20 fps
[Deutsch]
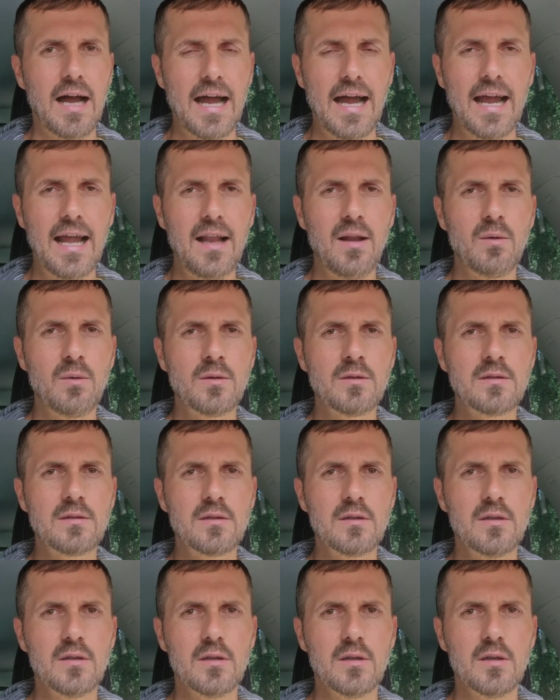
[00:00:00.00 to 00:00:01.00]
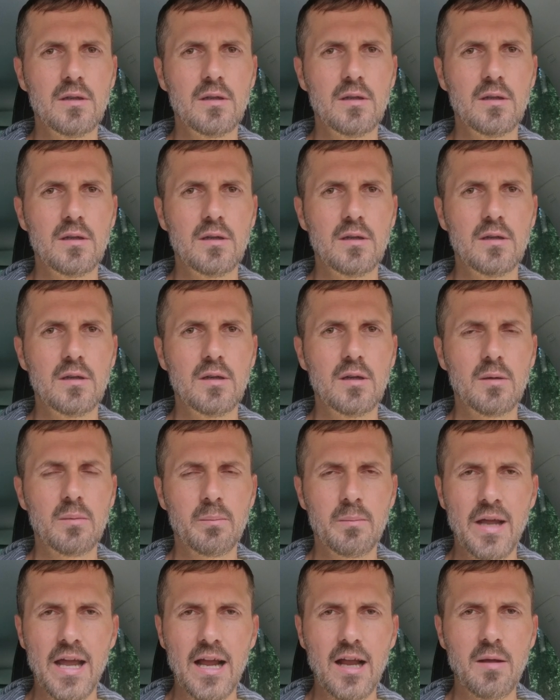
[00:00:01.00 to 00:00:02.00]

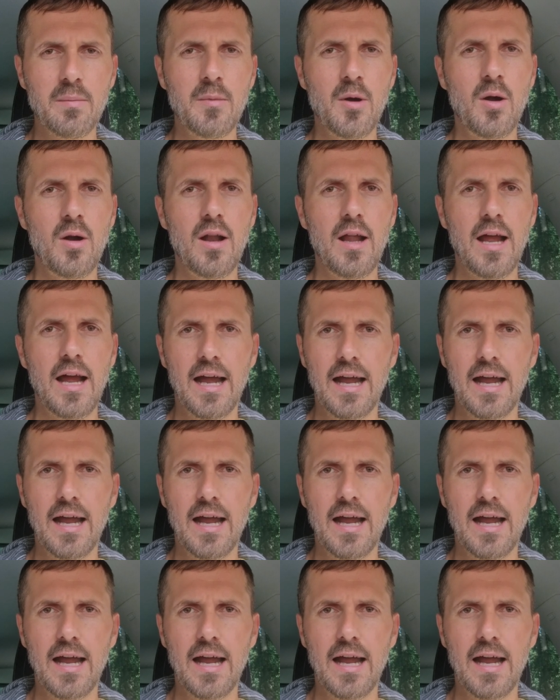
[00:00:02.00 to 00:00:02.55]
Heilungsmerkmale,